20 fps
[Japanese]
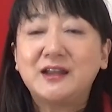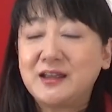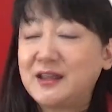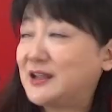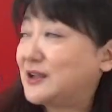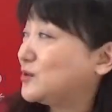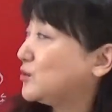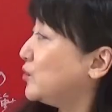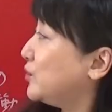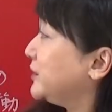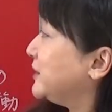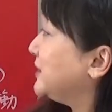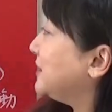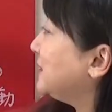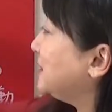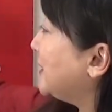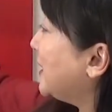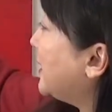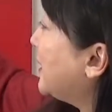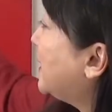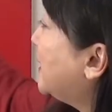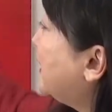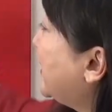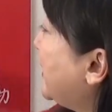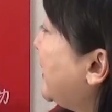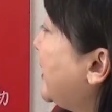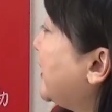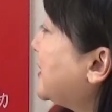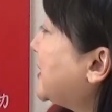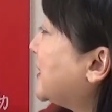えこういった、
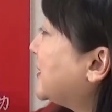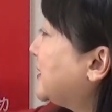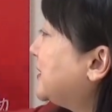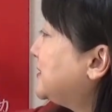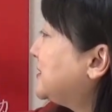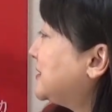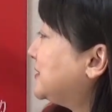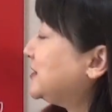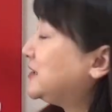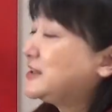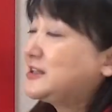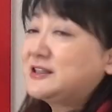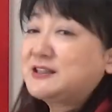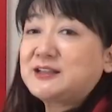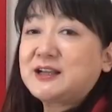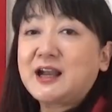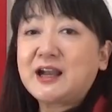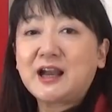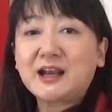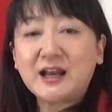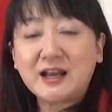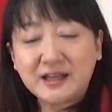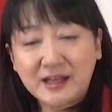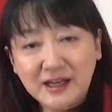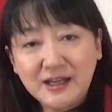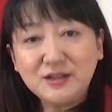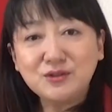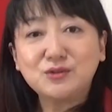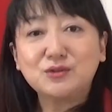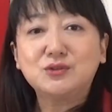え駆け引きに引っかから
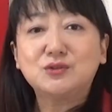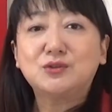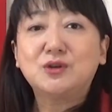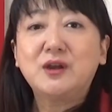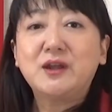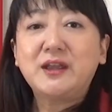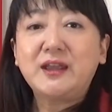ないという、